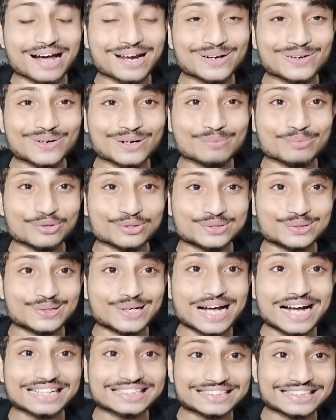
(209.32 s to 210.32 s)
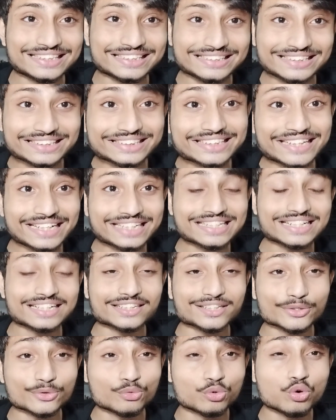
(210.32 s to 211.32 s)
ভালো করে বোঝো লাস্টের এই যে স্ট্যান্ডার্ড
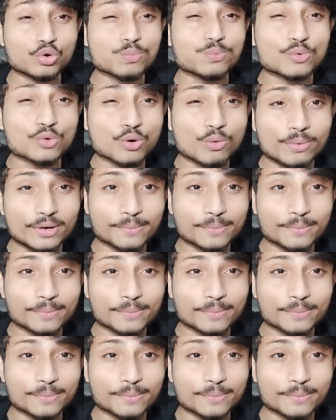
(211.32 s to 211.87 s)
আছে খুব খুব